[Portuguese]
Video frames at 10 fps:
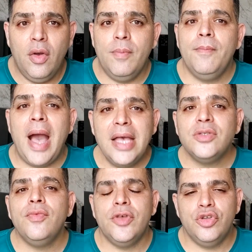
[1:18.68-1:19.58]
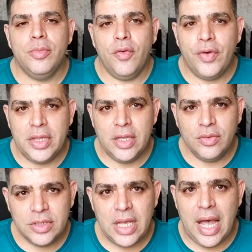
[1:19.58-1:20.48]
Mais um vídeo meu foi
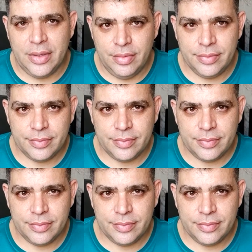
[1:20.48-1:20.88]
denunciado.